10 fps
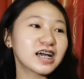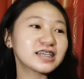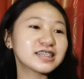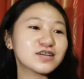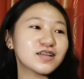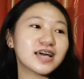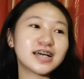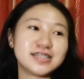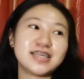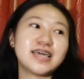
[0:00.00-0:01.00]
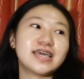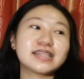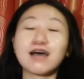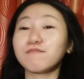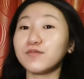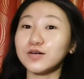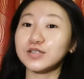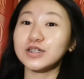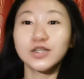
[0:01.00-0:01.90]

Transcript: Kagising ko lang kasi. Tapos,